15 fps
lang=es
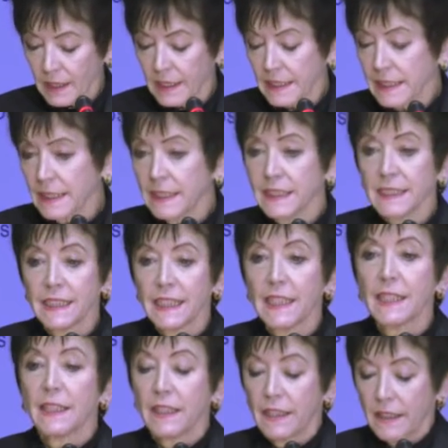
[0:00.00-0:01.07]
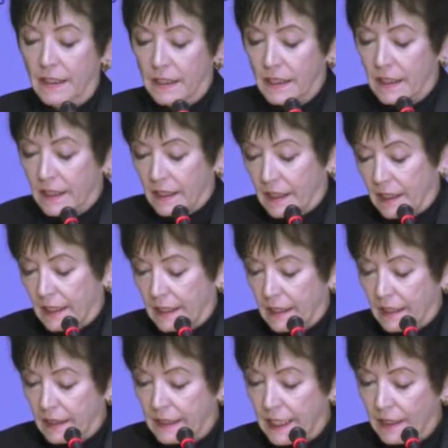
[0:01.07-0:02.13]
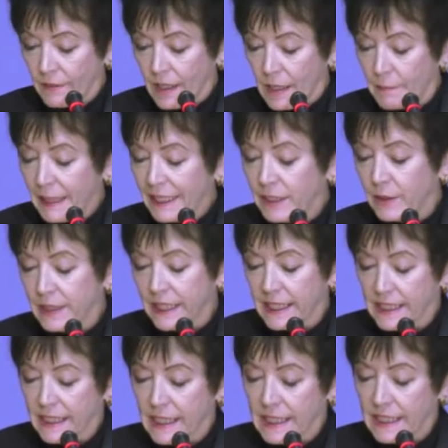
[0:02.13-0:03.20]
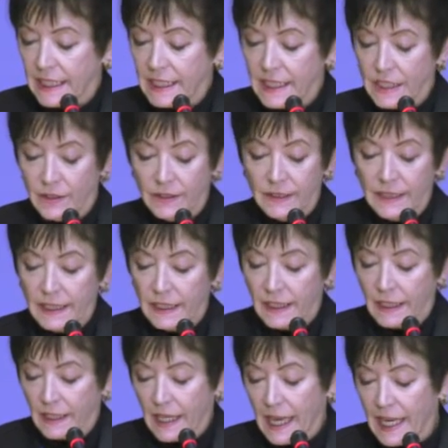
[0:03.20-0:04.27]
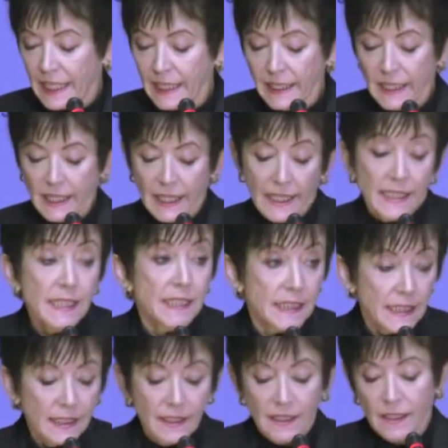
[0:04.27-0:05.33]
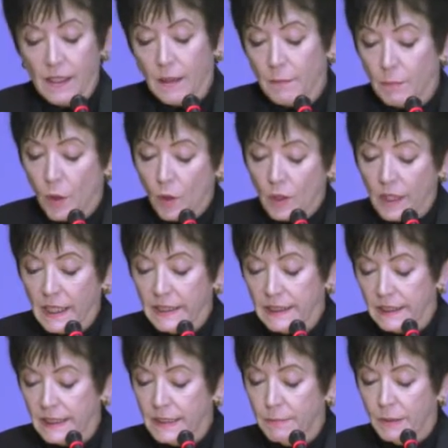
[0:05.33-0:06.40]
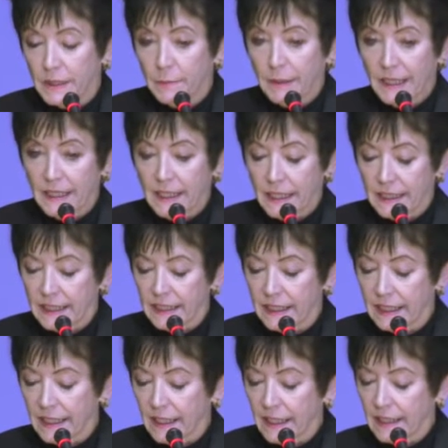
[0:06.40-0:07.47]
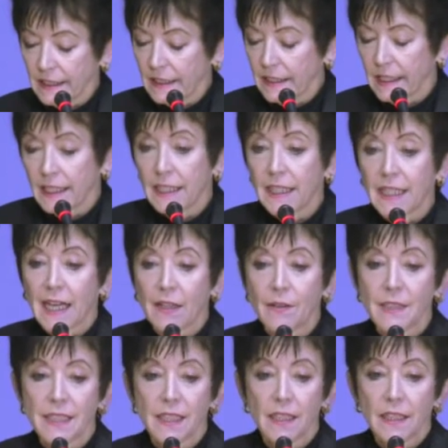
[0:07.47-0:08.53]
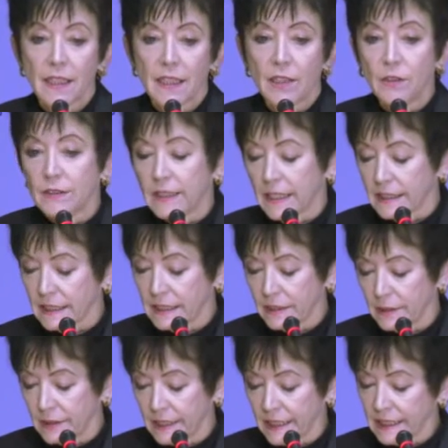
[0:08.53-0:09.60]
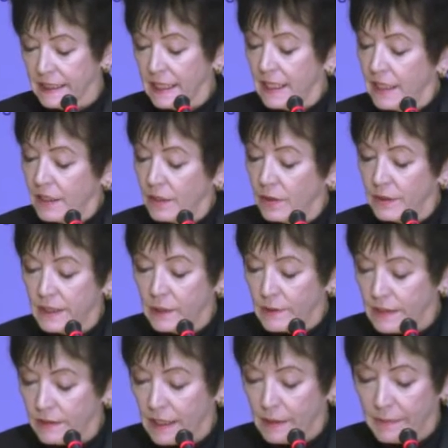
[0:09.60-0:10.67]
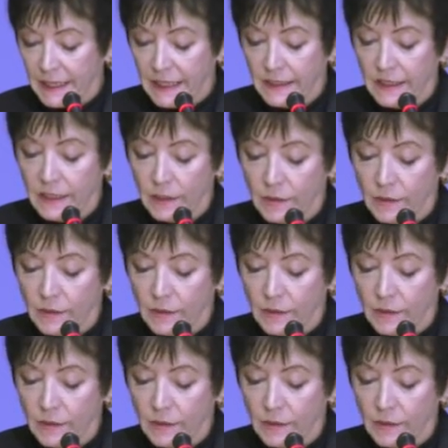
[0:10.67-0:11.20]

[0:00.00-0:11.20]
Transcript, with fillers: Es decir, lleva a mayor escasez donde hay en sí poca disponibilidad hídrica y causa inundaciones donde usualmente